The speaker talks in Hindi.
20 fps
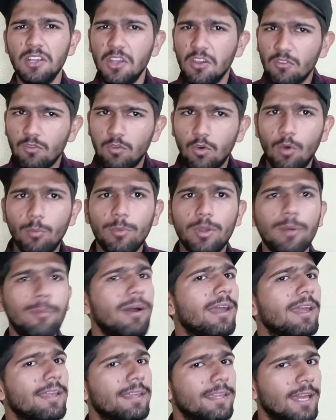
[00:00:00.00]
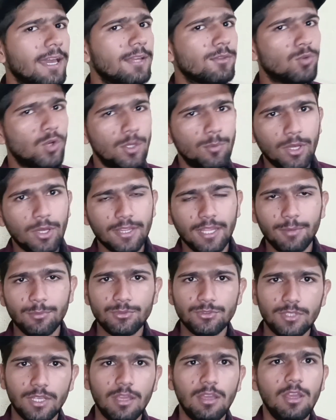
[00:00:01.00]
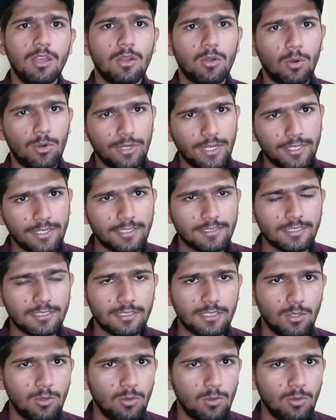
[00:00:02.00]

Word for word: फॉर्म कब आए क्या है थोड़ी बहुत आप उनसे कॉन्टेक्ट कर सकते हो